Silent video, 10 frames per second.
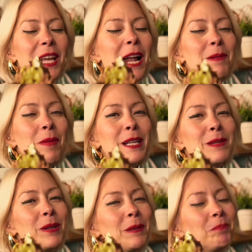
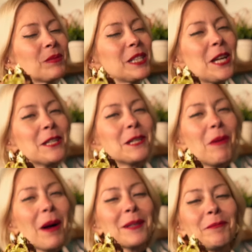yenmez mi?
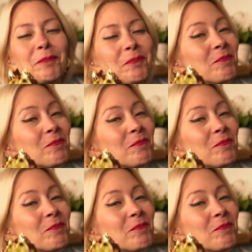Yenir bak.